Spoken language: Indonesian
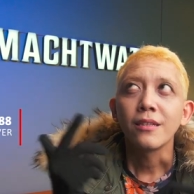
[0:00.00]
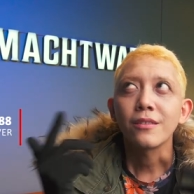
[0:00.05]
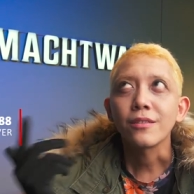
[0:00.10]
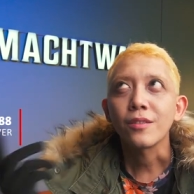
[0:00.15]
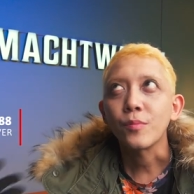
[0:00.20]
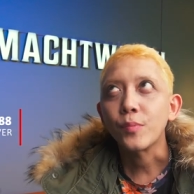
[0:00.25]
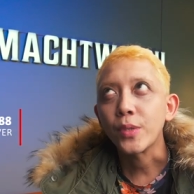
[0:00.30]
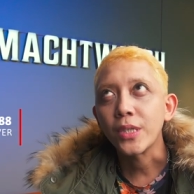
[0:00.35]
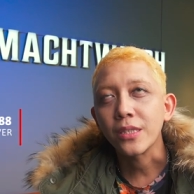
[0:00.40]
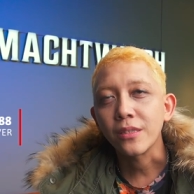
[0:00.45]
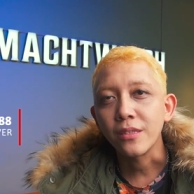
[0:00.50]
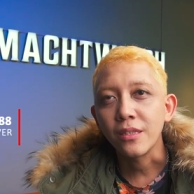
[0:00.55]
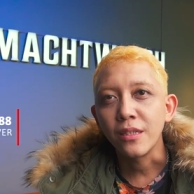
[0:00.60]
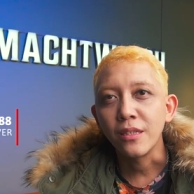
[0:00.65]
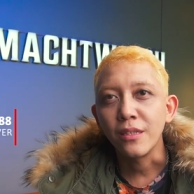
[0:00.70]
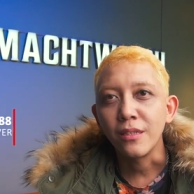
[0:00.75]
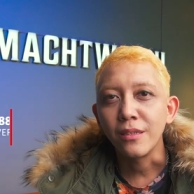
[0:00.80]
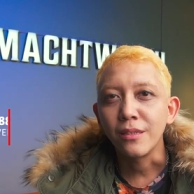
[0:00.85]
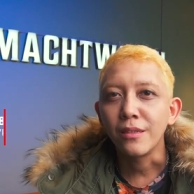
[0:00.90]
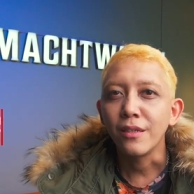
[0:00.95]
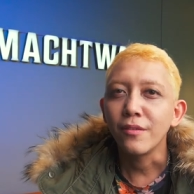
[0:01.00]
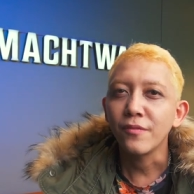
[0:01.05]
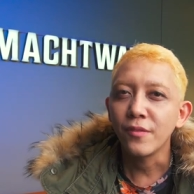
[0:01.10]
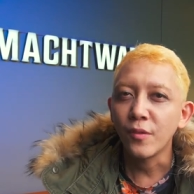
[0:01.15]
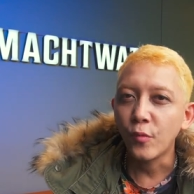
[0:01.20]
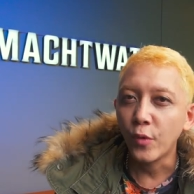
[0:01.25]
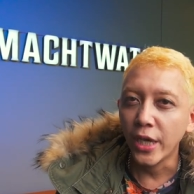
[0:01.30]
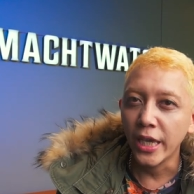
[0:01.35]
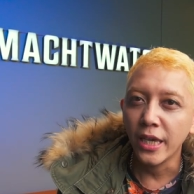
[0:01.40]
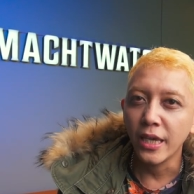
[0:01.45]
seperti
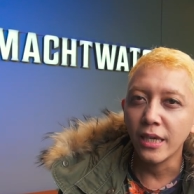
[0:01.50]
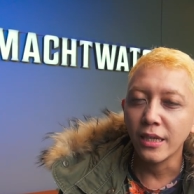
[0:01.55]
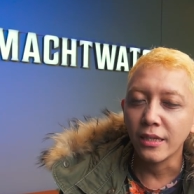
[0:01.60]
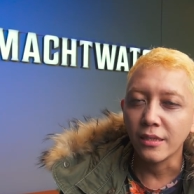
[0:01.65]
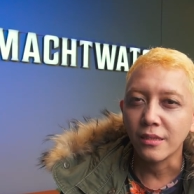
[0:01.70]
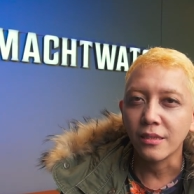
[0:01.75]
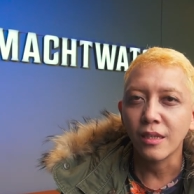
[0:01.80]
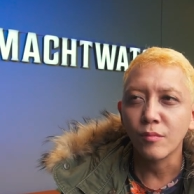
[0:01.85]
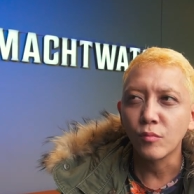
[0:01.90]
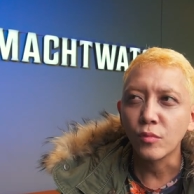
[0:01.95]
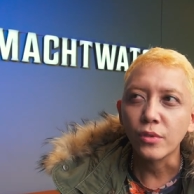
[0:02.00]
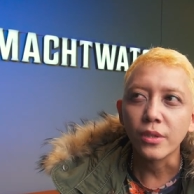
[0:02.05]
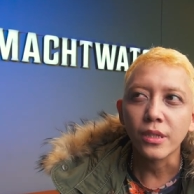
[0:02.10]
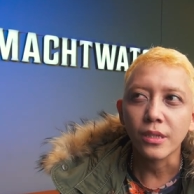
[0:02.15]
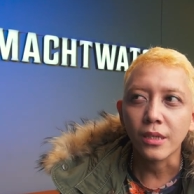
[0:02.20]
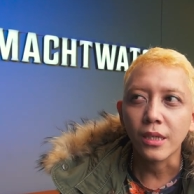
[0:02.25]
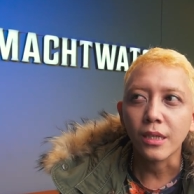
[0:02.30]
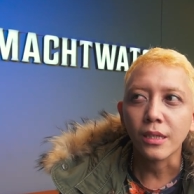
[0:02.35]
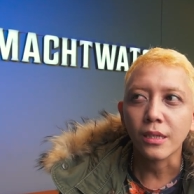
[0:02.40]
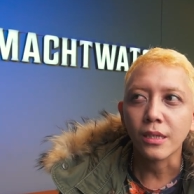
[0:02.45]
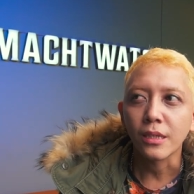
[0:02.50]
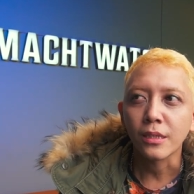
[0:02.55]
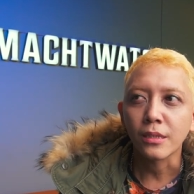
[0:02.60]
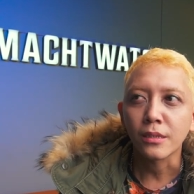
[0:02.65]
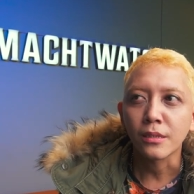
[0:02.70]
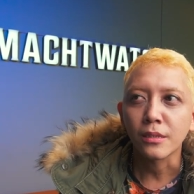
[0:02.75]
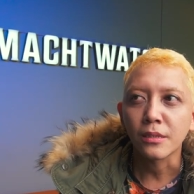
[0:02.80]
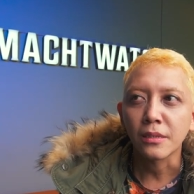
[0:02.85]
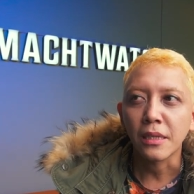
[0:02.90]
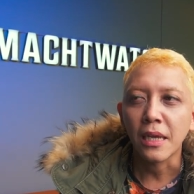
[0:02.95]
giveaway kita mungkin
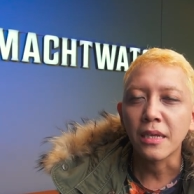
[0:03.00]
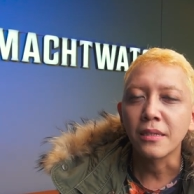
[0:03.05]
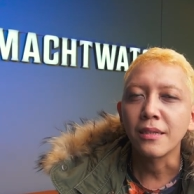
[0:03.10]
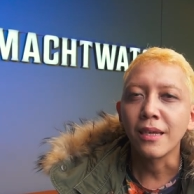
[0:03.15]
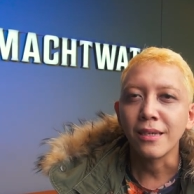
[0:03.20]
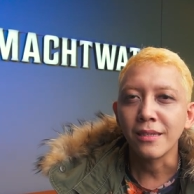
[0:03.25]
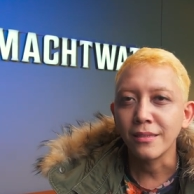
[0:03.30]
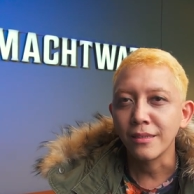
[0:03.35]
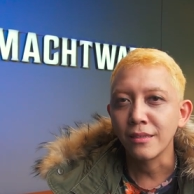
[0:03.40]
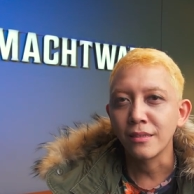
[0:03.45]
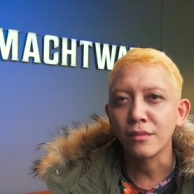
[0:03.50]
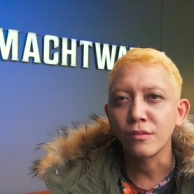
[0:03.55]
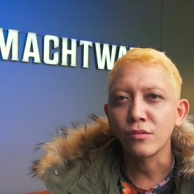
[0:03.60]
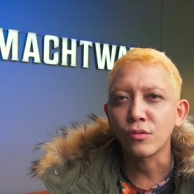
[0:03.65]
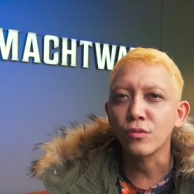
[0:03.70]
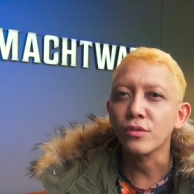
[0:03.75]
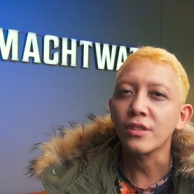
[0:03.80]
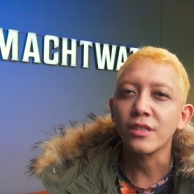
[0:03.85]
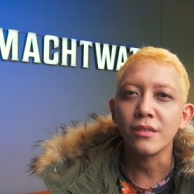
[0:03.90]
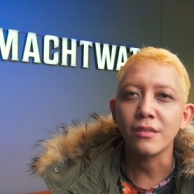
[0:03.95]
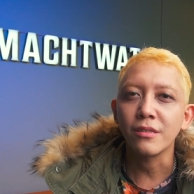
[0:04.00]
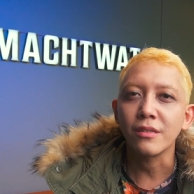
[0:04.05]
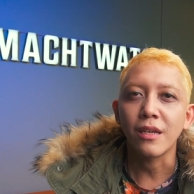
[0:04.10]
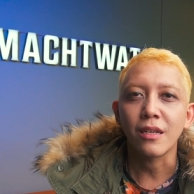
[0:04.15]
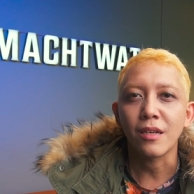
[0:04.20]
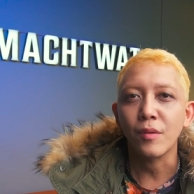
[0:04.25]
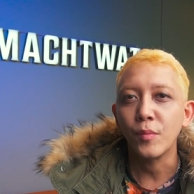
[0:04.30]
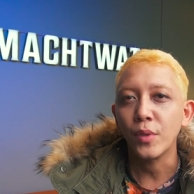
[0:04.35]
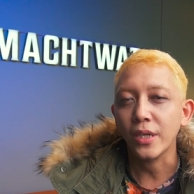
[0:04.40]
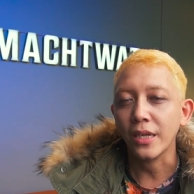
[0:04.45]
akan adain rutin
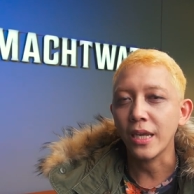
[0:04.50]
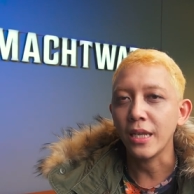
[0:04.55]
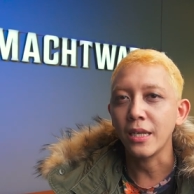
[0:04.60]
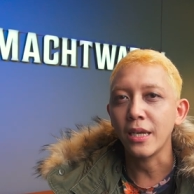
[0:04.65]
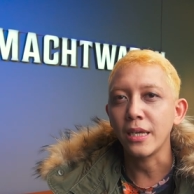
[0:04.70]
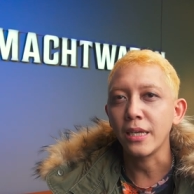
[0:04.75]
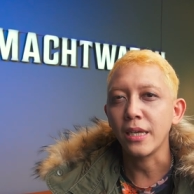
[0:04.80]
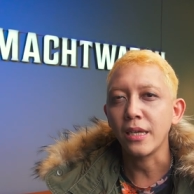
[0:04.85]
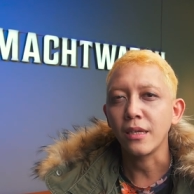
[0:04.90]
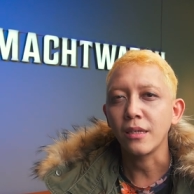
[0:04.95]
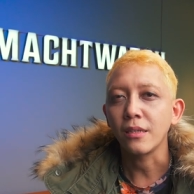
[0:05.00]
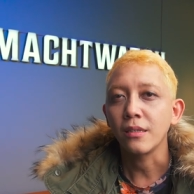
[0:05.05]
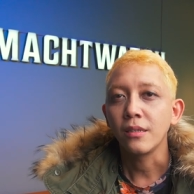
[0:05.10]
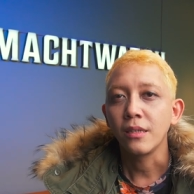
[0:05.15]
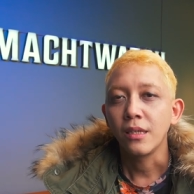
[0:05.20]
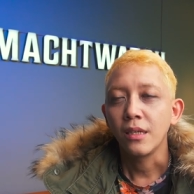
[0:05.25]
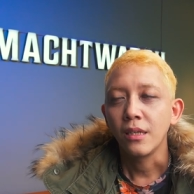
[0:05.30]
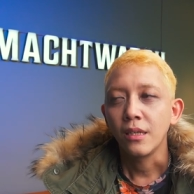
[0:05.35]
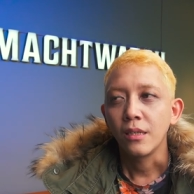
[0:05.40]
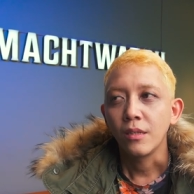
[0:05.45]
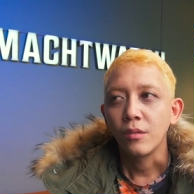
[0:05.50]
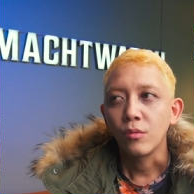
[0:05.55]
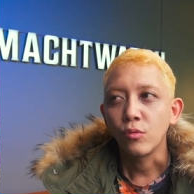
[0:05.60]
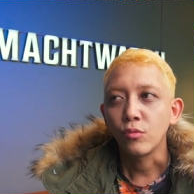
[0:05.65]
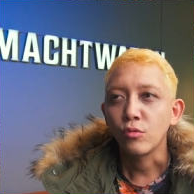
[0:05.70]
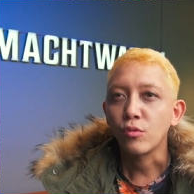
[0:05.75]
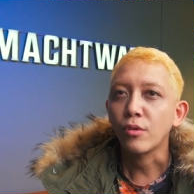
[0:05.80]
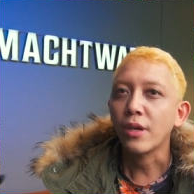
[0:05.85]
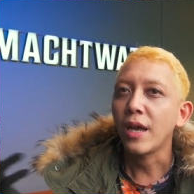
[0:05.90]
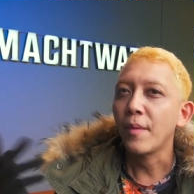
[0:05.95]
secara berkala ya
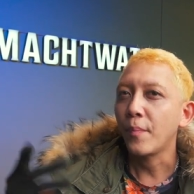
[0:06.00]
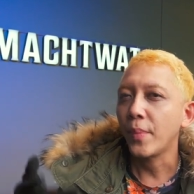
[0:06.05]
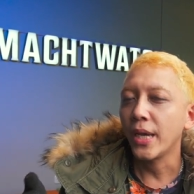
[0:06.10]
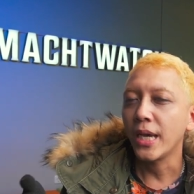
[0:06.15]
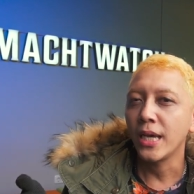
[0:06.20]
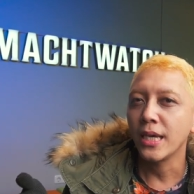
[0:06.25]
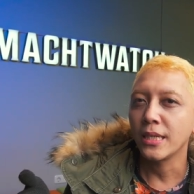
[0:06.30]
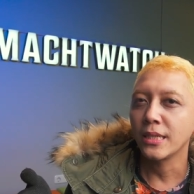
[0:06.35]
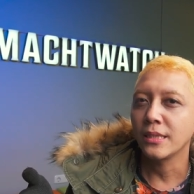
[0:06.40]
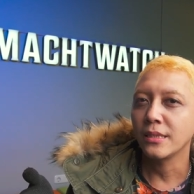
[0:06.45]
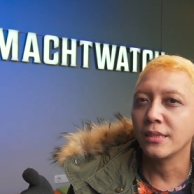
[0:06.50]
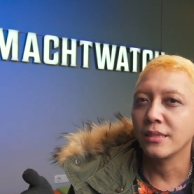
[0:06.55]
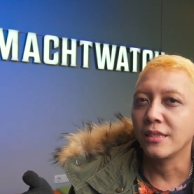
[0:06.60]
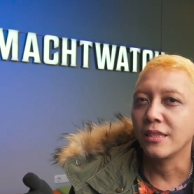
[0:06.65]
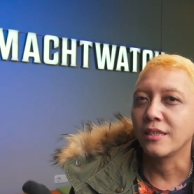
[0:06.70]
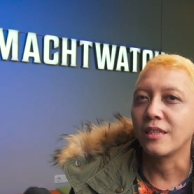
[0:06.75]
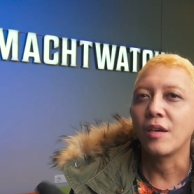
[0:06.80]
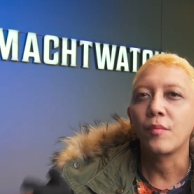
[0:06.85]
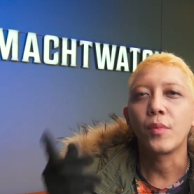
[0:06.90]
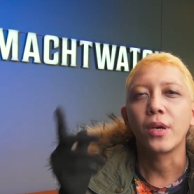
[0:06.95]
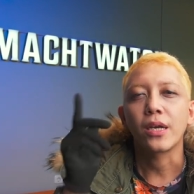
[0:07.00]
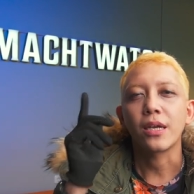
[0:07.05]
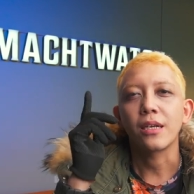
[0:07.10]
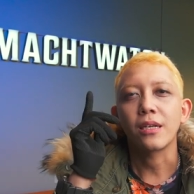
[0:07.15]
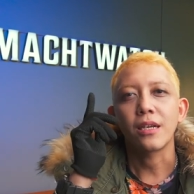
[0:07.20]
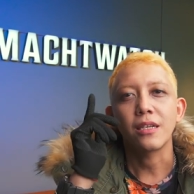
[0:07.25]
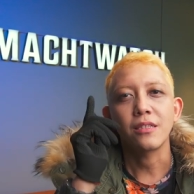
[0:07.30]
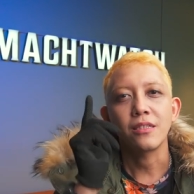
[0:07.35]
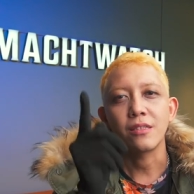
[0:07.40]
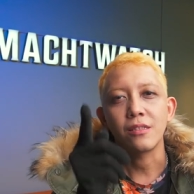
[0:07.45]
untuk kapan kita bakal
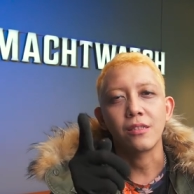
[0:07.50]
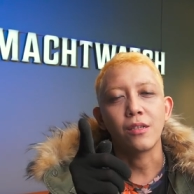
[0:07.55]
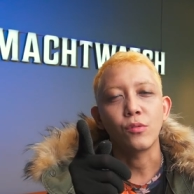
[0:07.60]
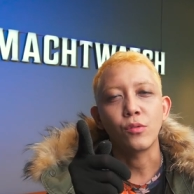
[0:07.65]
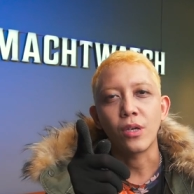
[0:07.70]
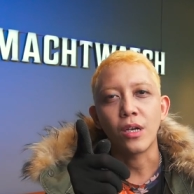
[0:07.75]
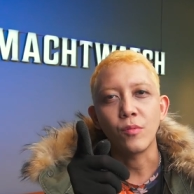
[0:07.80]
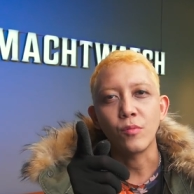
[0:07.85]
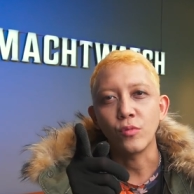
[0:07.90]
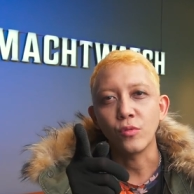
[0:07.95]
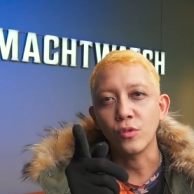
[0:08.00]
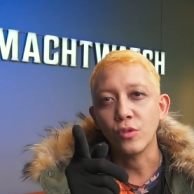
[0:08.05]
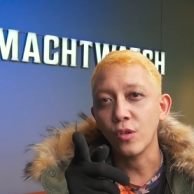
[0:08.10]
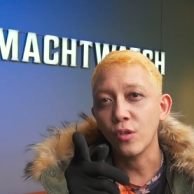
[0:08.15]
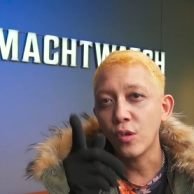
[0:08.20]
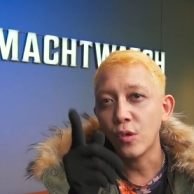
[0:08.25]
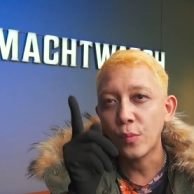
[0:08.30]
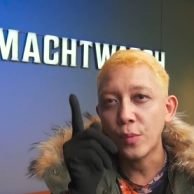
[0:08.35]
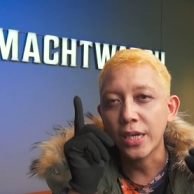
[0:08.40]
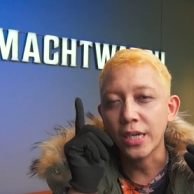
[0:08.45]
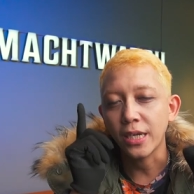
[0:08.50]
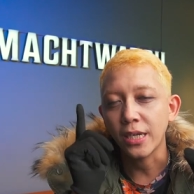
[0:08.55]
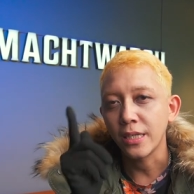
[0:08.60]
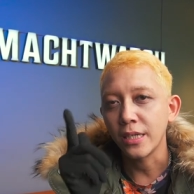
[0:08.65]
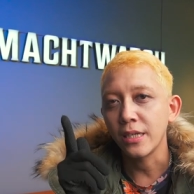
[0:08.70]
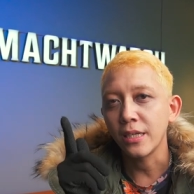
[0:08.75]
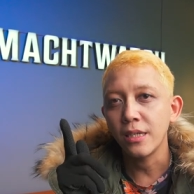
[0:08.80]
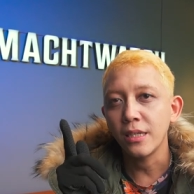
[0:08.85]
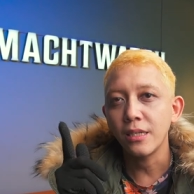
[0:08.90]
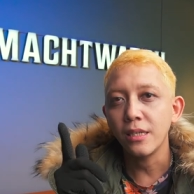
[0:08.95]
kasih tahu kamu so
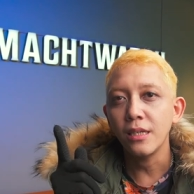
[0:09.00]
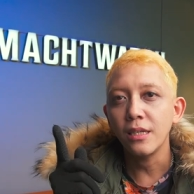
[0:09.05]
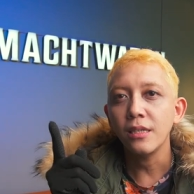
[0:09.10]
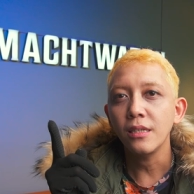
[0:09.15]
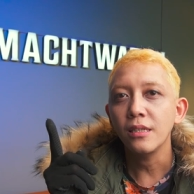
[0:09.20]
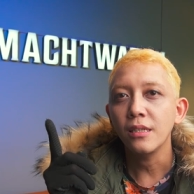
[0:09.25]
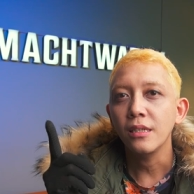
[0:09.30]
makanya